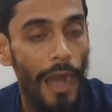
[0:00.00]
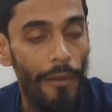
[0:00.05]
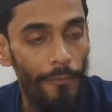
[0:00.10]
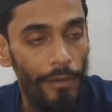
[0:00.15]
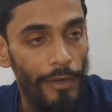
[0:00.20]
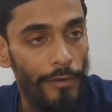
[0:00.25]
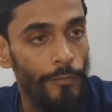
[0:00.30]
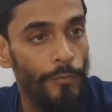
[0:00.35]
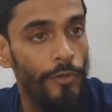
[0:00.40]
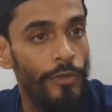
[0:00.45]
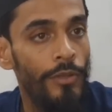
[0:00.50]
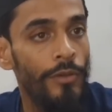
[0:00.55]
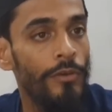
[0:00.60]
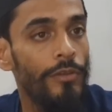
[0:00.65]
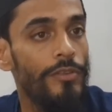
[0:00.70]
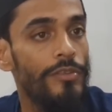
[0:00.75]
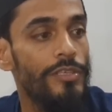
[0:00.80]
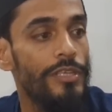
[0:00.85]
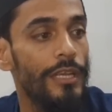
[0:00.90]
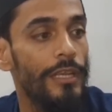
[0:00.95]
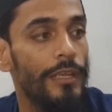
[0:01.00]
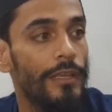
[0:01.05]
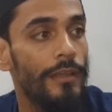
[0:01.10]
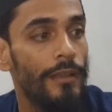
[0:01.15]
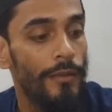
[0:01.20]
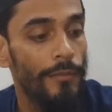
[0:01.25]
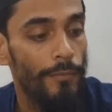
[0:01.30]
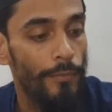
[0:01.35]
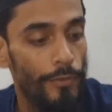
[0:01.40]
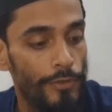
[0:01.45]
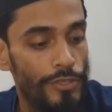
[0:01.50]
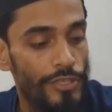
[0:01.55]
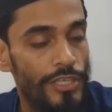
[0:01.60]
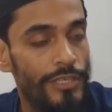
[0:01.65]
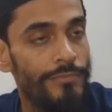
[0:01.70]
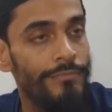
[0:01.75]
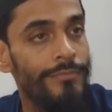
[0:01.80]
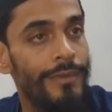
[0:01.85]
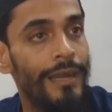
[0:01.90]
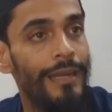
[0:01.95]
আমার মনে হচ্ছে
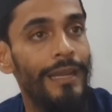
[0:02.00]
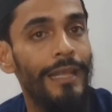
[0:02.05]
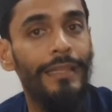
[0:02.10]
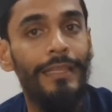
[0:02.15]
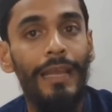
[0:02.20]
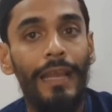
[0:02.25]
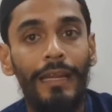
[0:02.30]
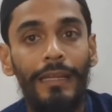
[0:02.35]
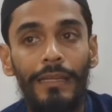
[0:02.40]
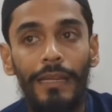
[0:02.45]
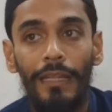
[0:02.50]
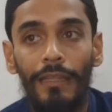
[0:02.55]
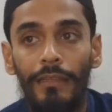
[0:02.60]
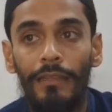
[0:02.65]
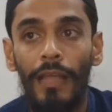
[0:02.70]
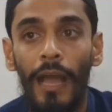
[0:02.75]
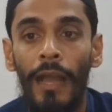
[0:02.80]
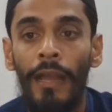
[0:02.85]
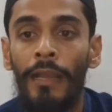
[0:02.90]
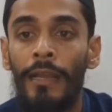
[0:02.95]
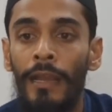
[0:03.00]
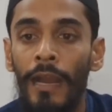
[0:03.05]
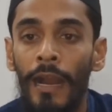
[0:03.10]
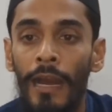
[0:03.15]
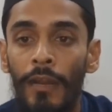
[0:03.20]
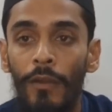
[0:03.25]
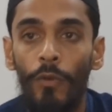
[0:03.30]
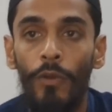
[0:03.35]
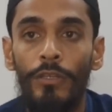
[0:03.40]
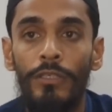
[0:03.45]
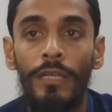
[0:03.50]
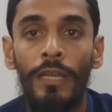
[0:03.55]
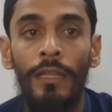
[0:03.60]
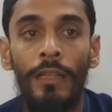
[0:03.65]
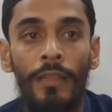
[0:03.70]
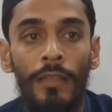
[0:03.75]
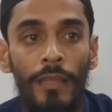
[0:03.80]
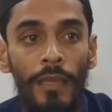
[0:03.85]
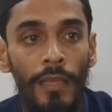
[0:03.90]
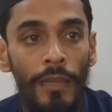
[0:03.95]
পশ্চিমবাংলাতে একটা দাঙ্গার
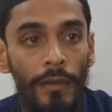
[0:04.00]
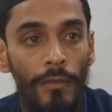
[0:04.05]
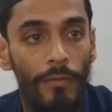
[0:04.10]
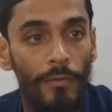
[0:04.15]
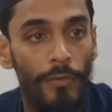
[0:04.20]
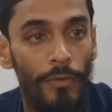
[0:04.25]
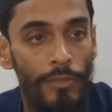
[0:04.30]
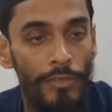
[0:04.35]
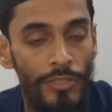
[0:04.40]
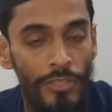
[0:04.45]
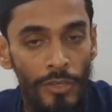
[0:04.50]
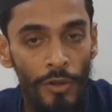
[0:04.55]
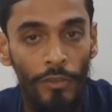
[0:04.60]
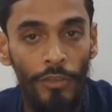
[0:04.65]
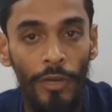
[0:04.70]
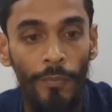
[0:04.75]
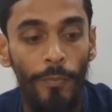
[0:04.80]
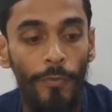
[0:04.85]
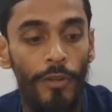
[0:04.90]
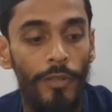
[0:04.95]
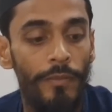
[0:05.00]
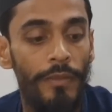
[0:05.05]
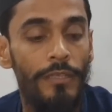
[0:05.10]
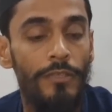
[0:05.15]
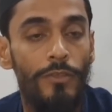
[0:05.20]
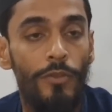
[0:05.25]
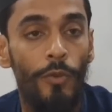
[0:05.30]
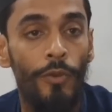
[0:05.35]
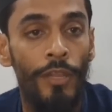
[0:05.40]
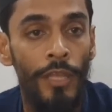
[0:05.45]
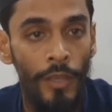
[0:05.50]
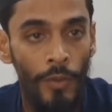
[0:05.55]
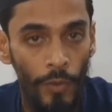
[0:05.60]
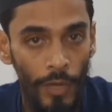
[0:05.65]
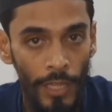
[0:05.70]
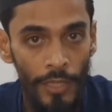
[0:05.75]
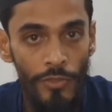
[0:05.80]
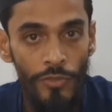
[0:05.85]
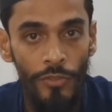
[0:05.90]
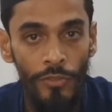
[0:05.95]
অশান্তির অস্থিরতার পরিবেশ তৈরি
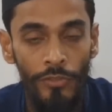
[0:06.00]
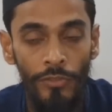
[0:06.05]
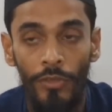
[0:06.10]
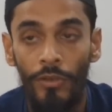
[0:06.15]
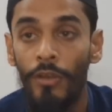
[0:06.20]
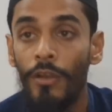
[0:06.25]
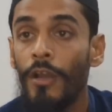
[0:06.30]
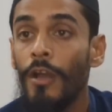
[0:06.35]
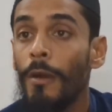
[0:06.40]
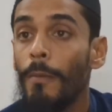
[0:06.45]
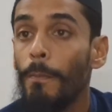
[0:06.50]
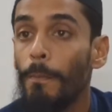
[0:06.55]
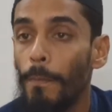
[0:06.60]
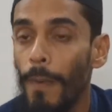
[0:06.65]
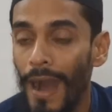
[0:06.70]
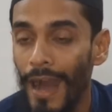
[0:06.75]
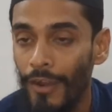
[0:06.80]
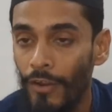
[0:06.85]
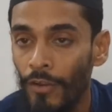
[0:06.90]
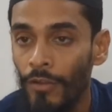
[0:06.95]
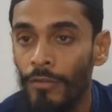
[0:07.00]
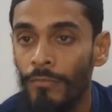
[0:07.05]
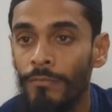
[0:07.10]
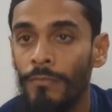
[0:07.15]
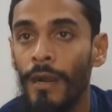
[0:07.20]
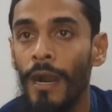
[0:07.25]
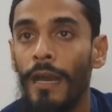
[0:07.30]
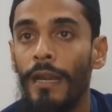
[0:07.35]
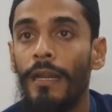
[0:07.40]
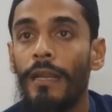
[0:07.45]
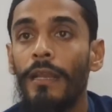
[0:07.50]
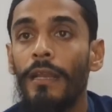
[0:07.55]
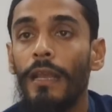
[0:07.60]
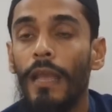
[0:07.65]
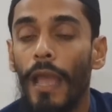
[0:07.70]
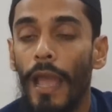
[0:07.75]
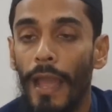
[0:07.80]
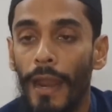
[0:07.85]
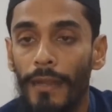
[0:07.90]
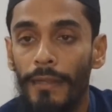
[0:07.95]
করার জন্য বারংবার
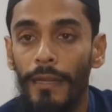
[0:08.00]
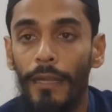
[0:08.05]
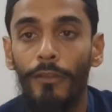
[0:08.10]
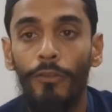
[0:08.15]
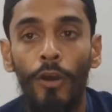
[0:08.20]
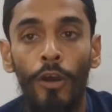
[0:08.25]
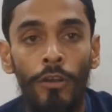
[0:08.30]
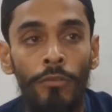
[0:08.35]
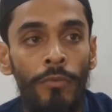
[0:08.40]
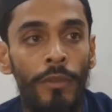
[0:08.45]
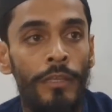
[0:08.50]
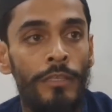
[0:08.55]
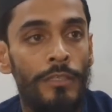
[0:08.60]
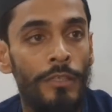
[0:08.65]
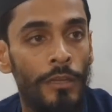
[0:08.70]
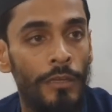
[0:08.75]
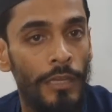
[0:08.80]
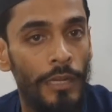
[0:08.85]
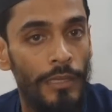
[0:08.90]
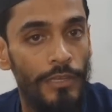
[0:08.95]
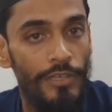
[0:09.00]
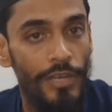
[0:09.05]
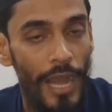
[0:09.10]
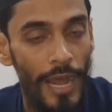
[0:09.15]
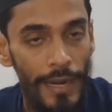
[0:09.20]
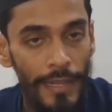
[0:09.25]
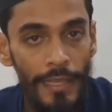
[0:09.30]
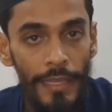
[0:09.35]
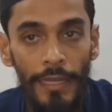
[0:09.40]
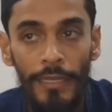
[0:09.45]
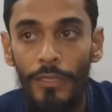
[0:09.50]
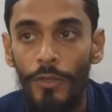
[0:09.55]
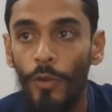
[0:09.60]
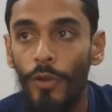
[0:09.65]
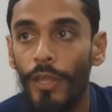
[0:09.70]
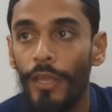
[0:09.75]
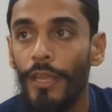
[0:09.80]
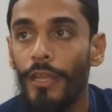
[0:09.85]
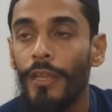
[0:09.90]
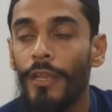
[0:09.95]
একটা ধর্মস্থানকে টার্গেট
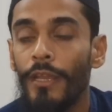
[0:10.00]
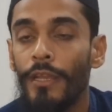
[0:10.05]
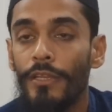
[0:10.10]
করে